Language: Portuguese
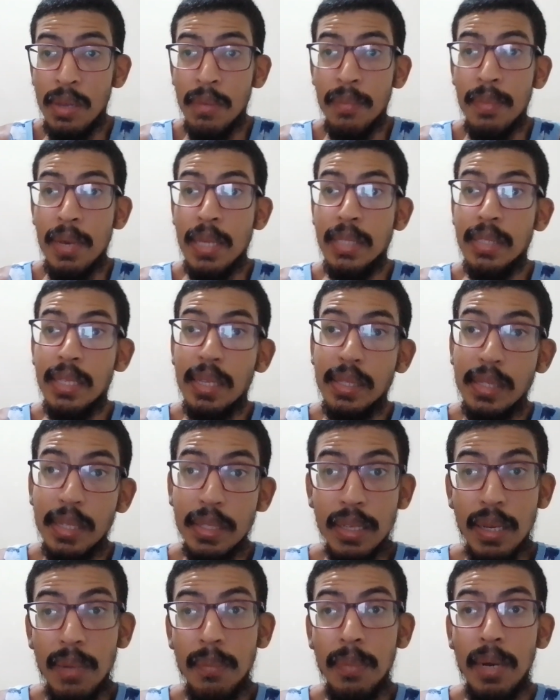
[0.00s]
Mas esse
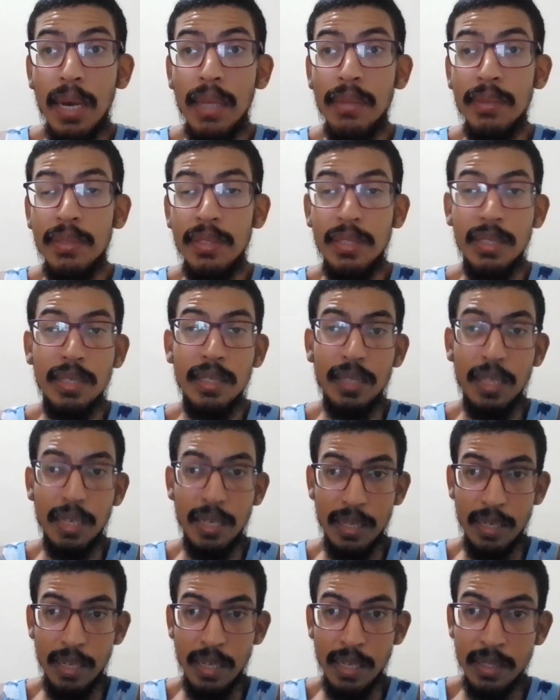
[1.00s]
trabalho de
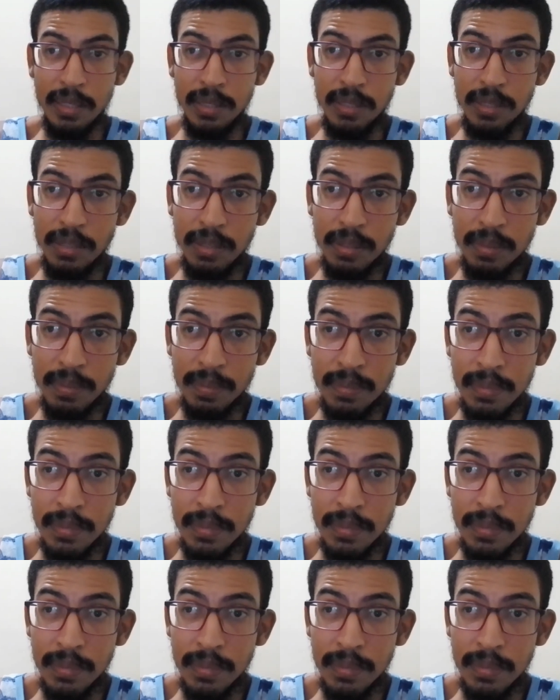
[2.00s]
internet,